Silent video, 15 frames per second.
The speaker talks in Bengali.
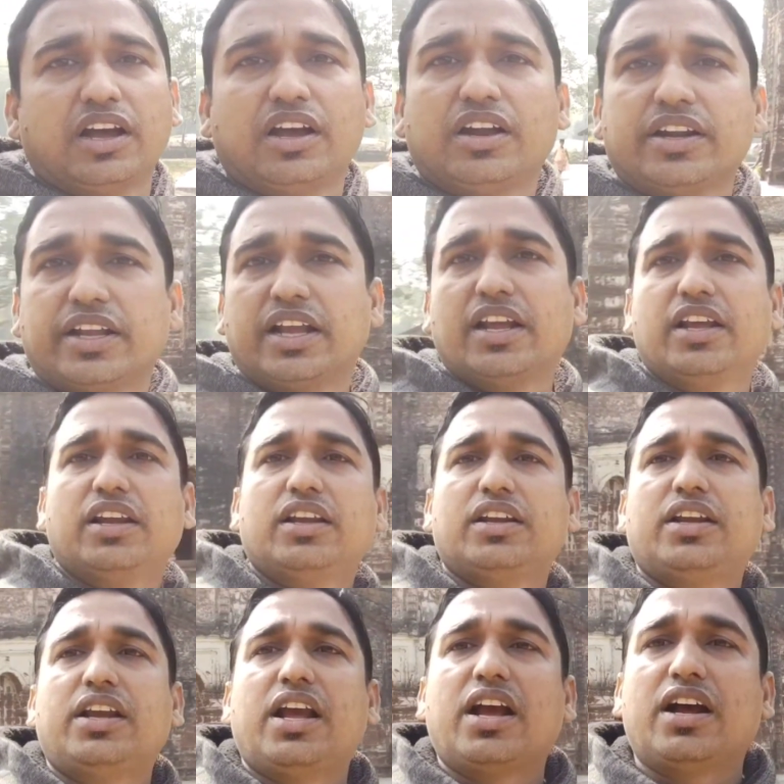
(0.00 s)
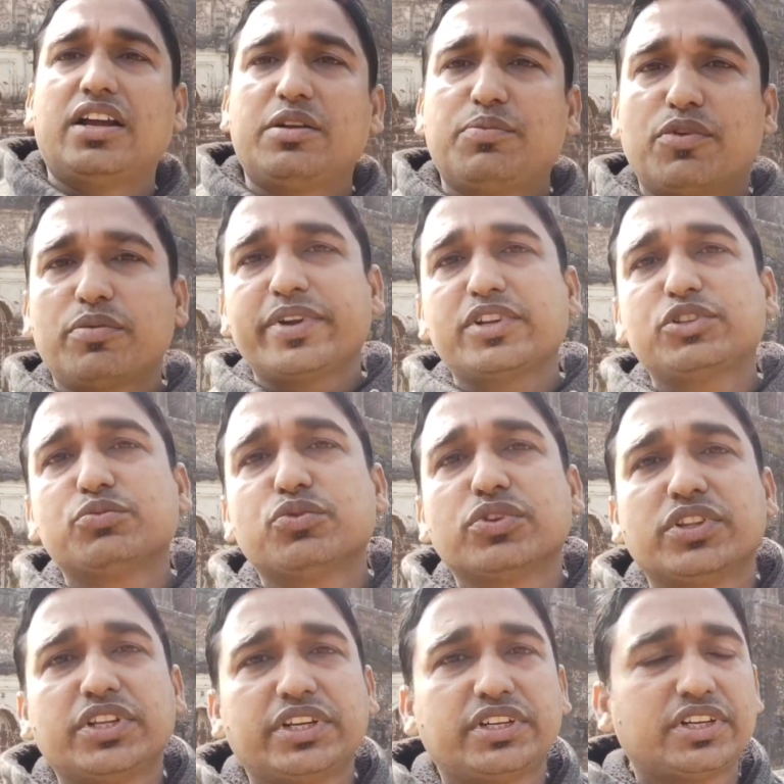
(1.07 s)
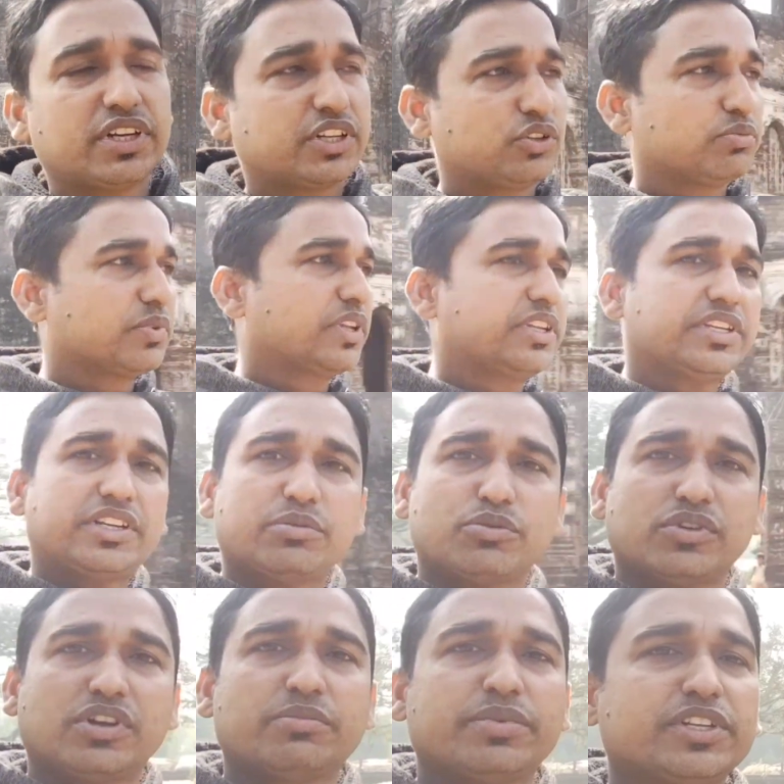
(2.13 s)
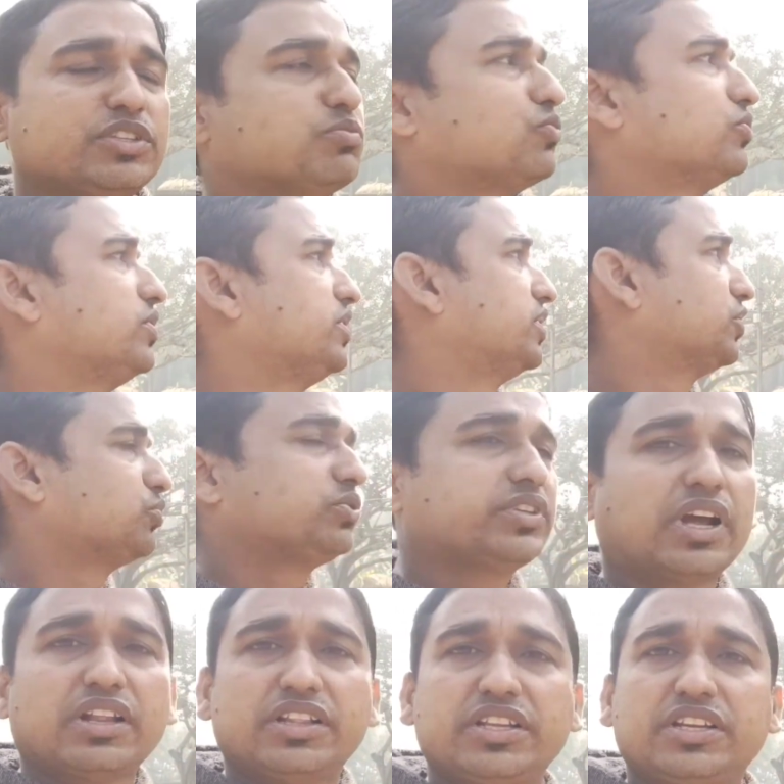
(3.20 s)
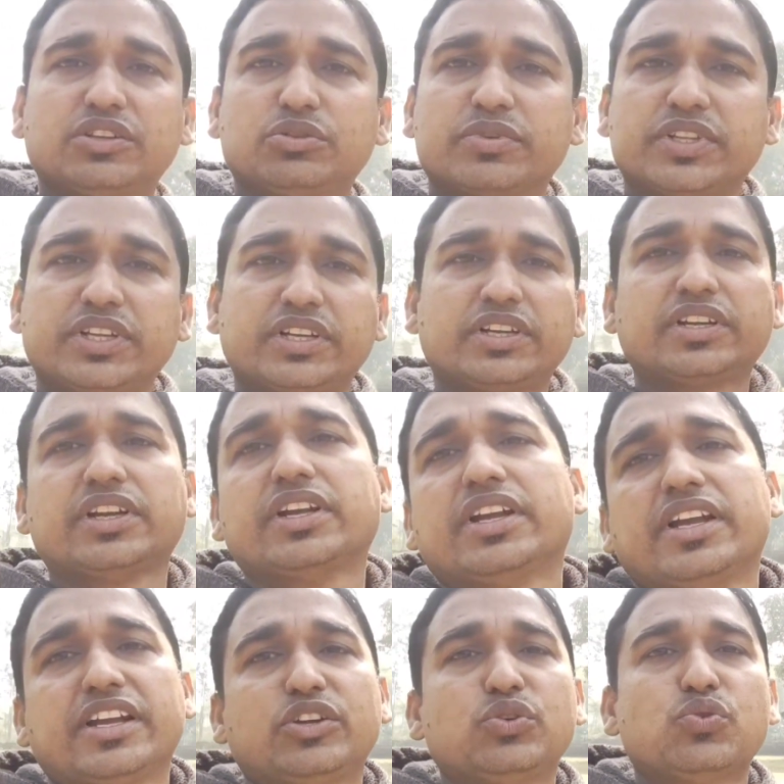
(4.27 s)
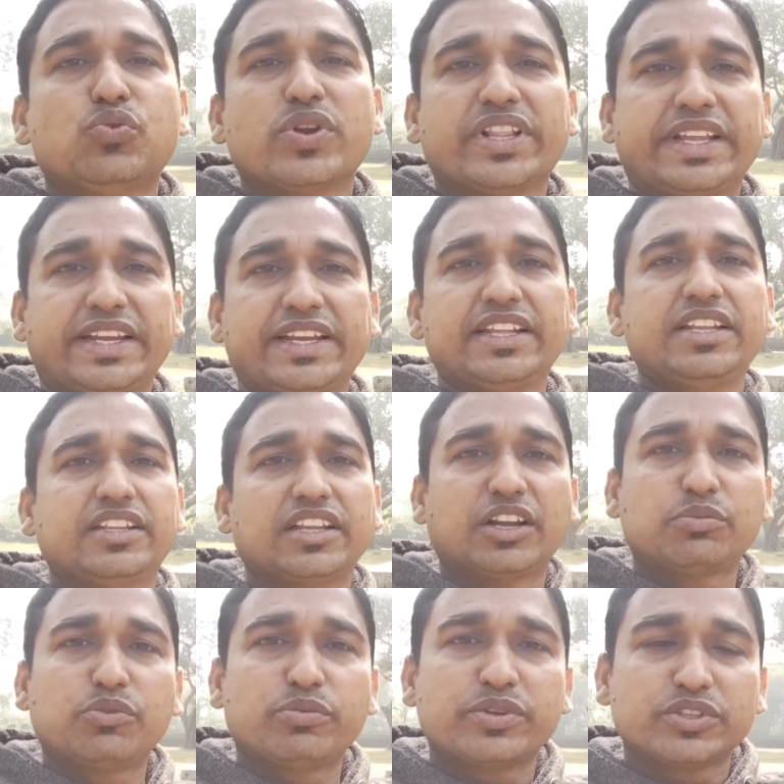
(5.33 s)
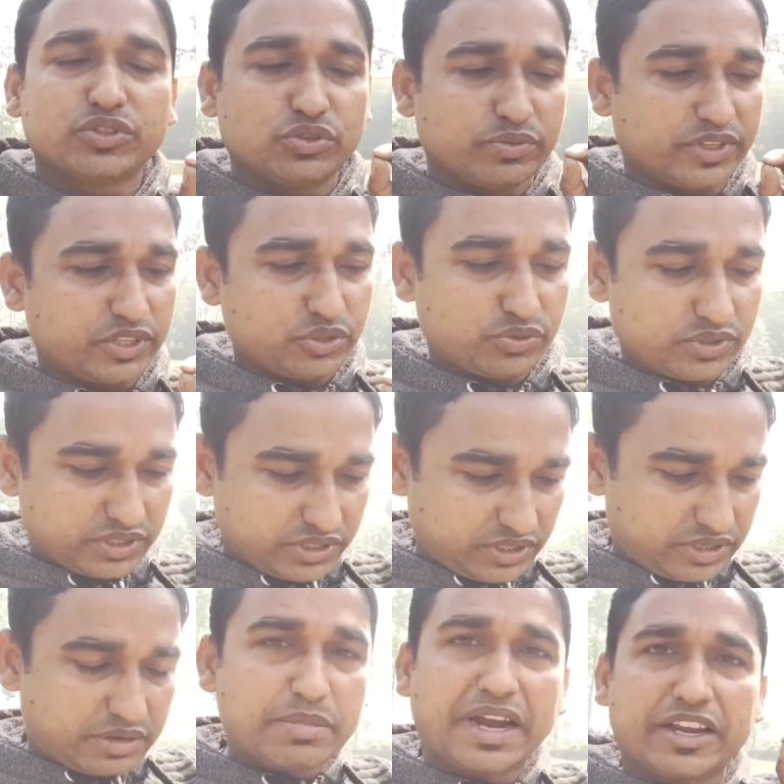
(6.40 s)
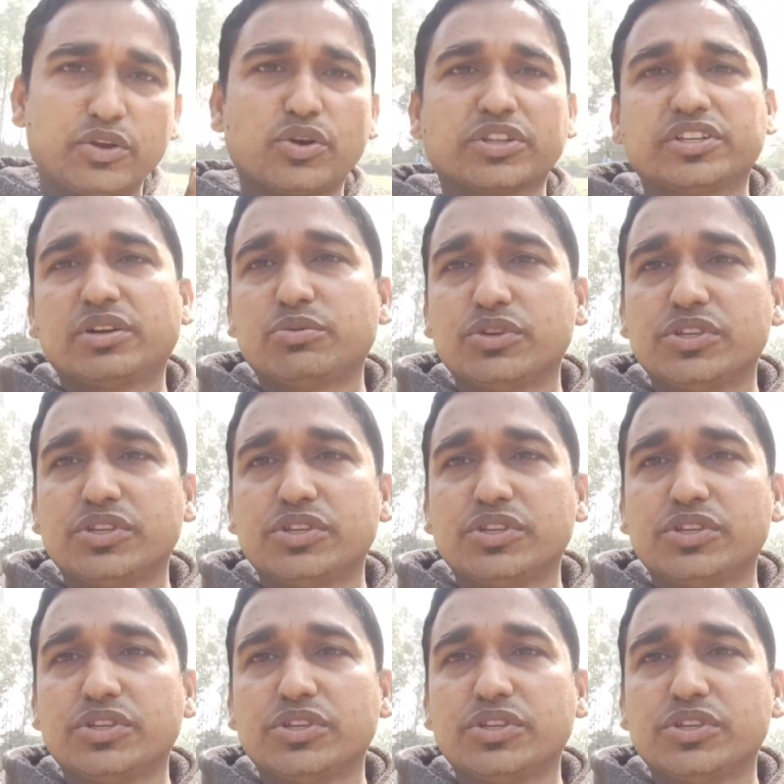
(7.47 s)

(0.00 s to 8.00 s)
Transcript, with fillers: আর হ্যাঁ এরপর ফ্রেন্ডস মন্দিরটাকে তোমাদের যেটা বললাম ফ্রেন্ডস মন্দিরটা একটু চারদিকে তোমাদেরকে একটু ঘুরে দেখিয়ে দিই তারপর ফ্রেন্ডস তোমাদের সঙ্গে বাকি কথাটা